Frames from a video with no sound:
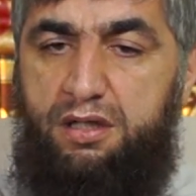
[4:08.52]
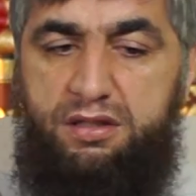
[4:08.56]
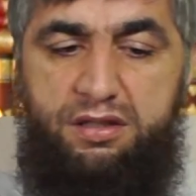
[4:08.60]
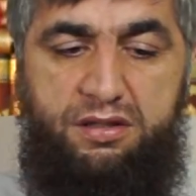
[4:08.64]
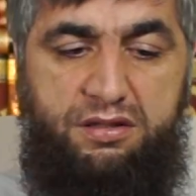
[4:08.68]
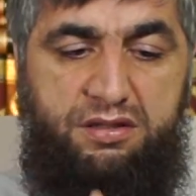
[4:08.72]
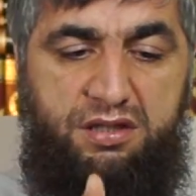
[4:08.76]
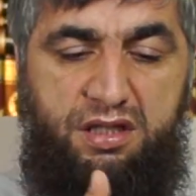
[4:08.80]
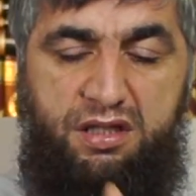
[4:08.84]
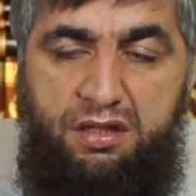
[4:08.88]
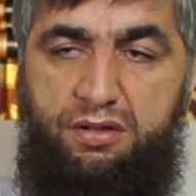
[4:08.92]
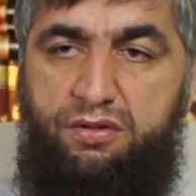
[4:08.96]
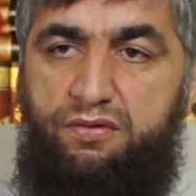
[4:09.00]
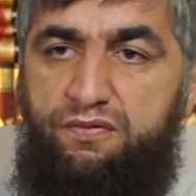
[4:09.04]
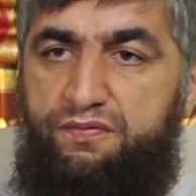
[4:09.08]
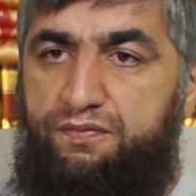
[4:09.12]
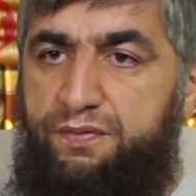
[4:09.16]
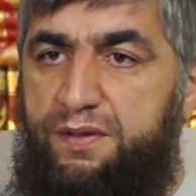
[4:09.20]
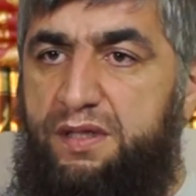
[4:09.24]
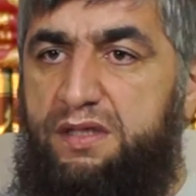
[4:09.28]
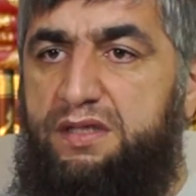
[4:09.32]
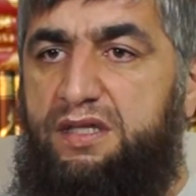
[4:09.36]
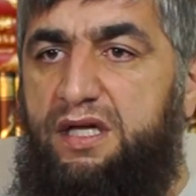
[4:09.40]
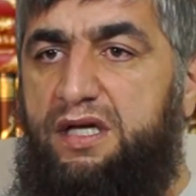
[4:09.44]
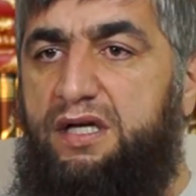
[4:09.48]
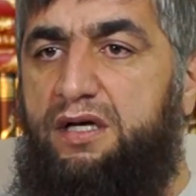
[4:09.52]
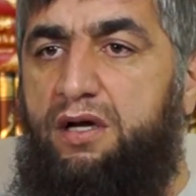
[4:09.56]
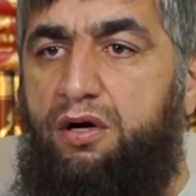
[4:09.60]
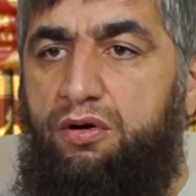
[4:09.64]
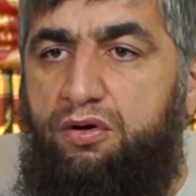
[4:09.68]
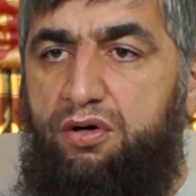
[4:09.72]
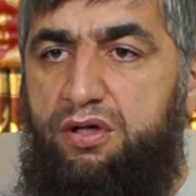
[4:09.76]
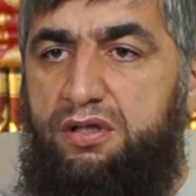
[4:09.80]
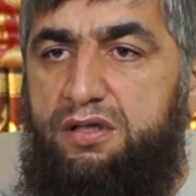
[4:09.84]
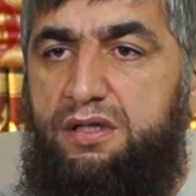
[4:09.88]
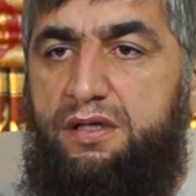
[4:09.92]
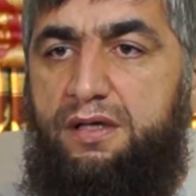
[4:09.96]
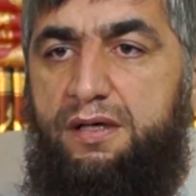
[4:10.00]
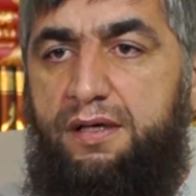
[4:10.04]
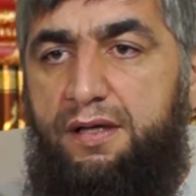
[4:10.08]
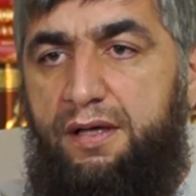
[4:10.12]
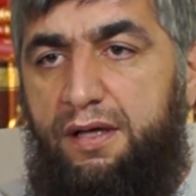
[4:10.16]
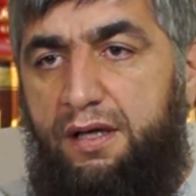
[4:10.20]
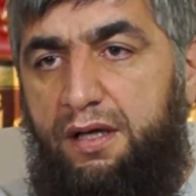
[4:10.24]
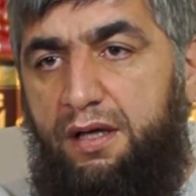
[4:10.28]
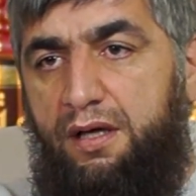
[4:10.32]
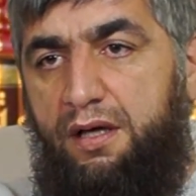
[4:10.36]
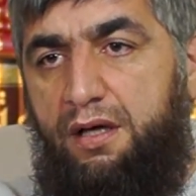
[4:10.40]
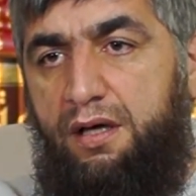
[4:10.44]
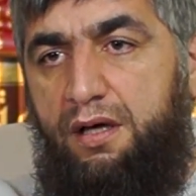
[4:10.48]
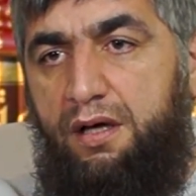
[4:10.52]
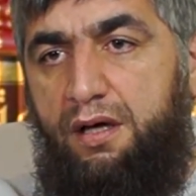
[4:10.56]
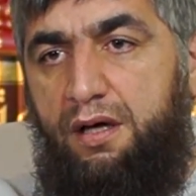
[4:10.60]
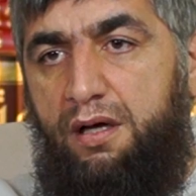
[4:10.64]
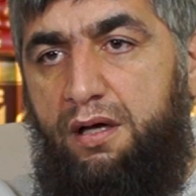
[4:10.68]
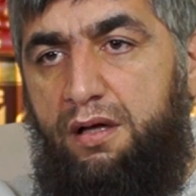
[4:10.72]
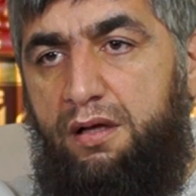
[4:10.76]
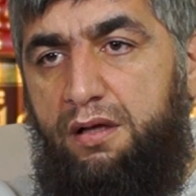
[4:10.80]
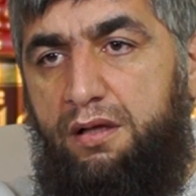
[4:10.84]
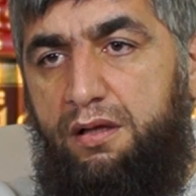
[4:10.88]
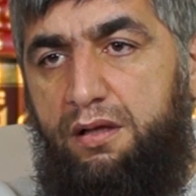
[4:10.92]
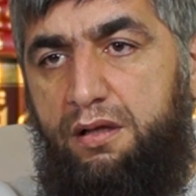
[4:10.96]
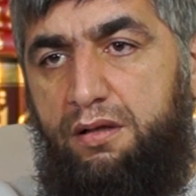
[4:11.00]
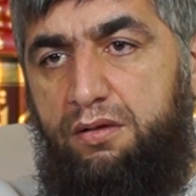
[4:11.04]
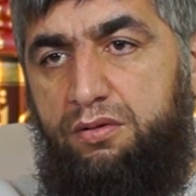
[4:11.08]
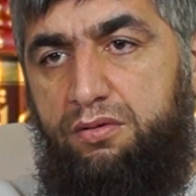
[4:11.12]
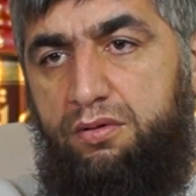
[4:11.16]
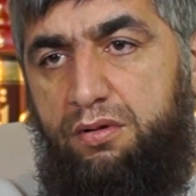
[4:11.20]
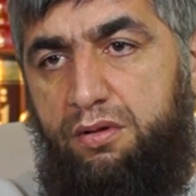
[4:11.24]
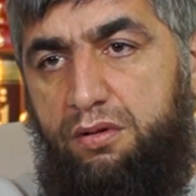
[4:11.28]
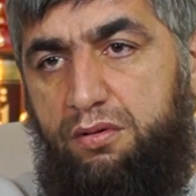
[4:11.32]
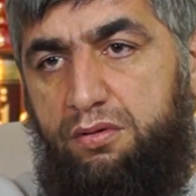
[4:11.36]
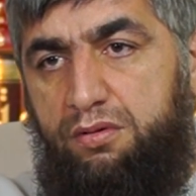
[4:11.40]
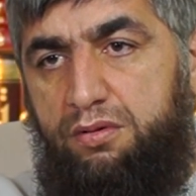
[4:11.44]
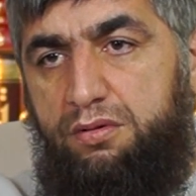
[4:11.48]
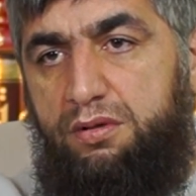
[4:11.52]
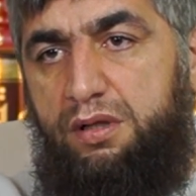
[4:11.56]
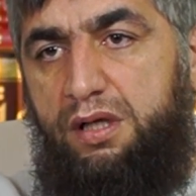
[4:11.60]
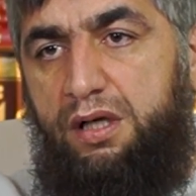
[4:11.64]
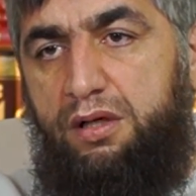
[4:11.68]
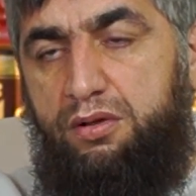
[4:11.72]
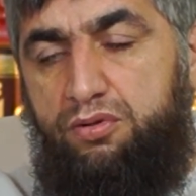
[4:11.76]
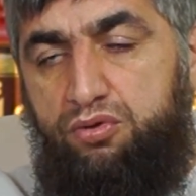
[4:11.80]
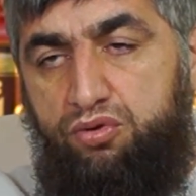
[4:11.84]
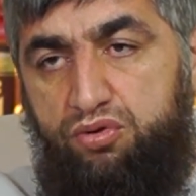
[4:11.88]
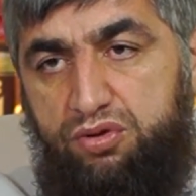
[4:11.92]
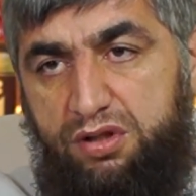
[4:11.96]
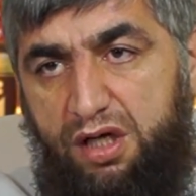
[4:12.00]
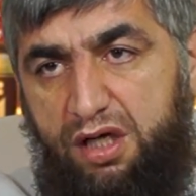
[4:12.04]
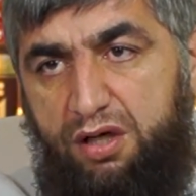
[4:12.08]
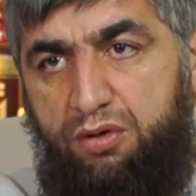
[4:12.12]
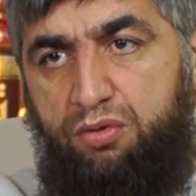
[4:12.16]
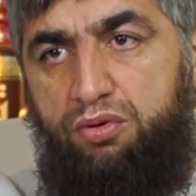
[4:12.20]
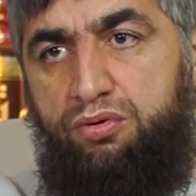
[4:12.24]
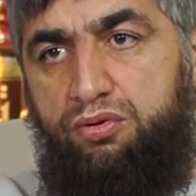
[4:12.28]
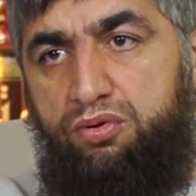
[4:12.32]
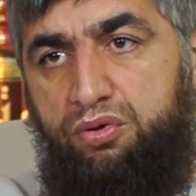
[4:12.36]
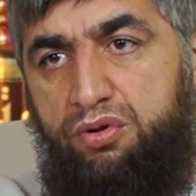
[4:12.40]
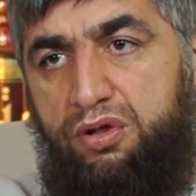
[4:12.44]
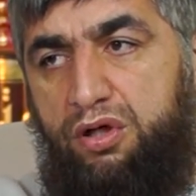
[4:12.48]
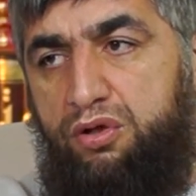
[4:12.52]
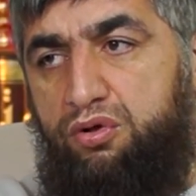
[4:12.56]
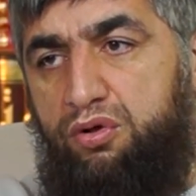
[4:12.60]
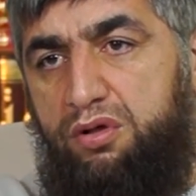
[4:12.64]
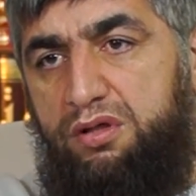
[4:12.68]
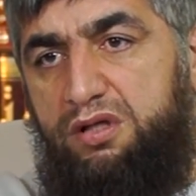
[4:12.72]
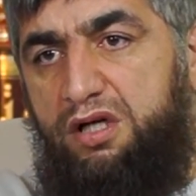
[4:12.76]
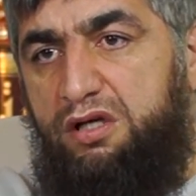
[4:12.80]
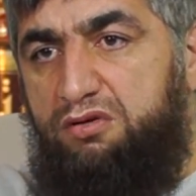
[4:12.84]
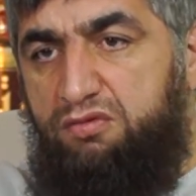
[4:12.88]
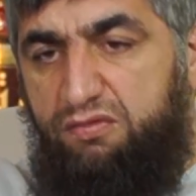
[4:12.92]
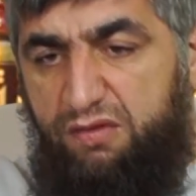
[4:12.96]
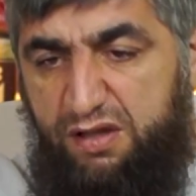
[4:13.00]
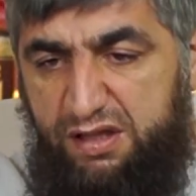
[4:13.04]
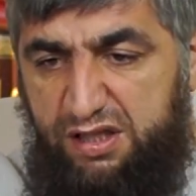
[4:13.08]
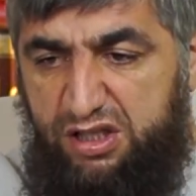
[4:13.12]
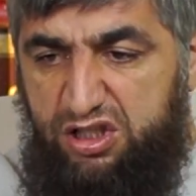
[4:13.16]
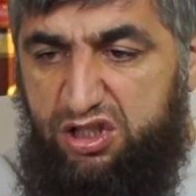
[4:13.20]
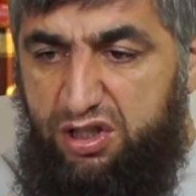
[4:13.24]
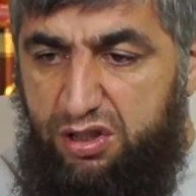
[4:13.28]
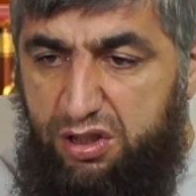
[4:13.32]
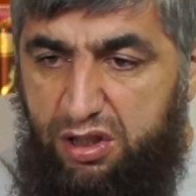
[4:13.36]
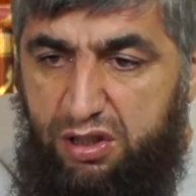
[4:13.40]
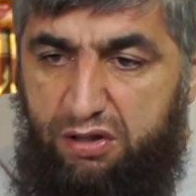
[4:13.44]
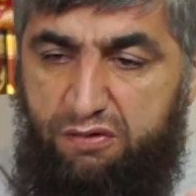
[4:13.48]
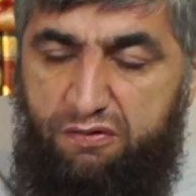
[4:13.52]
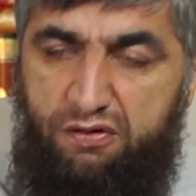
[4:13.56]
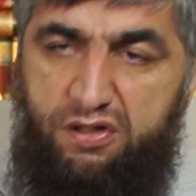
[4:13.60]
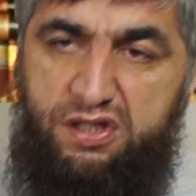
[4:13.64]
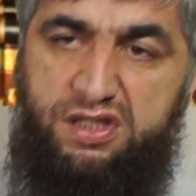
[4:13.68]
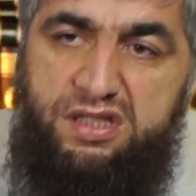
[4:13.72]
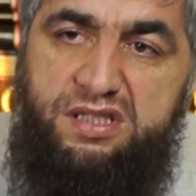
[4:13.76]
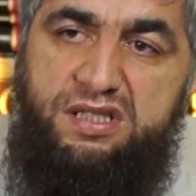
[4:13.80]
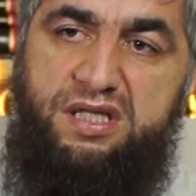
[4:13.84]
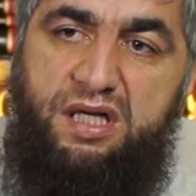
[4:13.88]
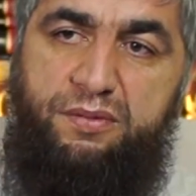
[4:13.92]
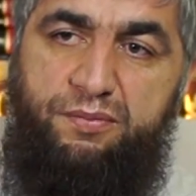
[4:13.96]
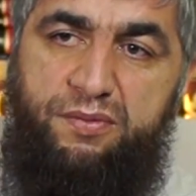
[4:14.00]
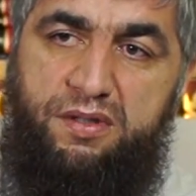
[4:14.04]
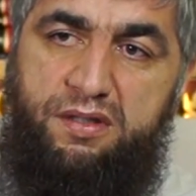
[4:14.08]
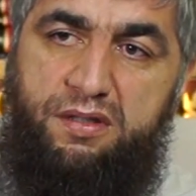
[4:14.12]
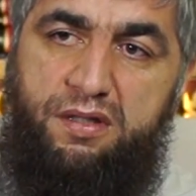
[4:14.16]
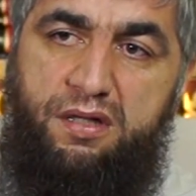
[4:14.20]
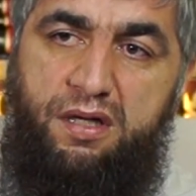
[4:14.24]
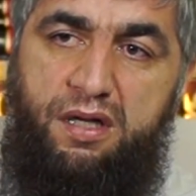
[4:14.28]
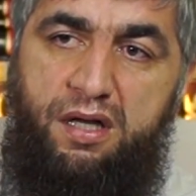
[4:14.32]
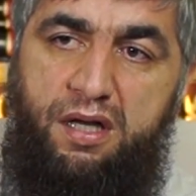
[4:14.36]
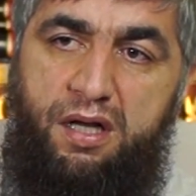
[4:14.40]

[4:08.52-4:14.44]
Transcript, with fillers: Это день любви, день какой-то. Чужая культура. Да, чужая культура, которая нет в отношении к исламе.